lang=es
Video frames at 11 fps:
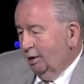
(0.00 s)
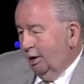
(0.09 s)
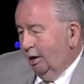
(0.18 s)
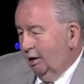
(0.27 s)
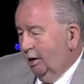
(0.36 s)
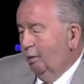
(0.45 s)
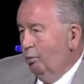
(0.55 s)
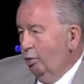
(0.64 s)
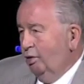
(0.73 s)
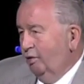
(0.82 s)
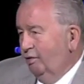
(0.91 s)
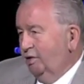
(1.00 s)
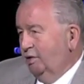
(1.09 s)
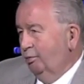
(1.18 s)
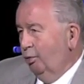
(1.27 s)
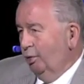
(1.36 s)
eh, es muy
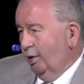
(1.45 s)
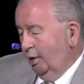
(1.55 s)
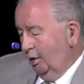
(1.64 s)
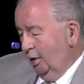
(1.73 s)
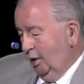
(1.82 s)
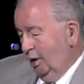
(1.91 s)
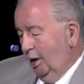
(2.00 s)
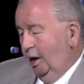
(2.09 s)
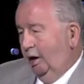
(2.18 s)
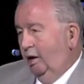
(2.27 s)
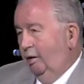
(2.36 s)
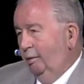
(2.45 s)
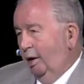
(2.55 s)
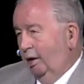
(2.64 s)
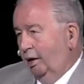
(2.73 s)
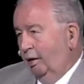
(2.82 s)
difícil poder
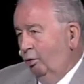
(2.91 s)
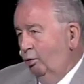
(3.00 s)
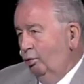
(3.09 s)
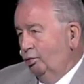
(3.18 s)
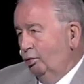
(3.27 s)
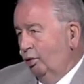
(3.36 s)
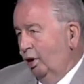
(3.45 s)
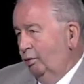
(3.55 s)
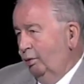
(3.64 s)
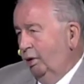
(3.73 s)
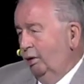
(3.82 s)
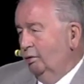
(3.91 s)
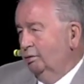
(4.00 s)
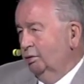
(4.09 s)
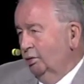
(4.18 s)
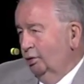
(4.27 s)
equilibrar recursos
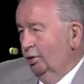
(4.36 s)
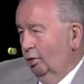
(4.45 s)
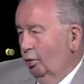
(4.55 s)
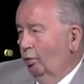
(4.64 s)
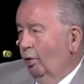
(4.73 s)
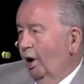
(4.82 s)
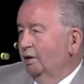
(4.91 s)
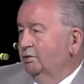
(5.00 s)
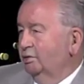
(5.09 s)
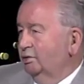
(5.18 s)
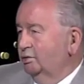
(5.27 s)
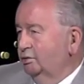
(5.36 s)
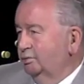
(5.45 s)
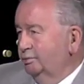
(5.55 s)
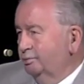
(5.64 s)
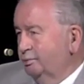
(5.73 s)
genuinos con gastos.
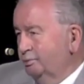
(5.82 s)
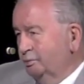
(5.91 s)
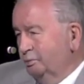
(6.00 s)
Pero más allá de